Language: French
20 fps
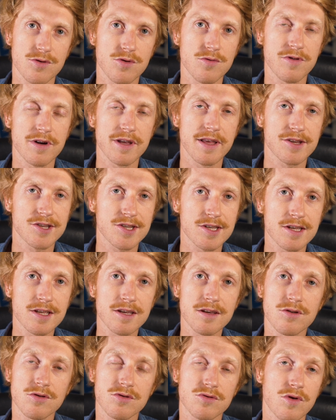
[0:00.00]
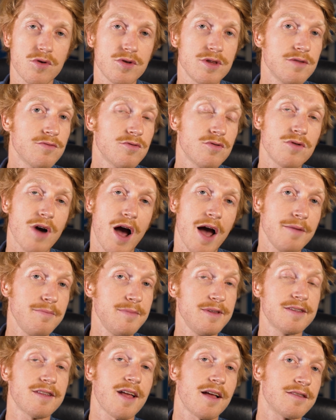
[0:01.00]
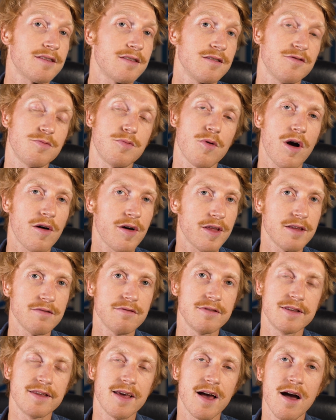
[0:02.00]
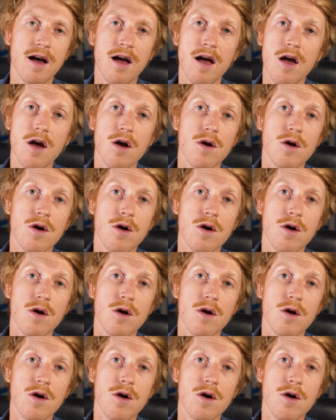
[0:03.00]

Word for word: de voyager, que ce soit au niveau administratif pour avoir des visas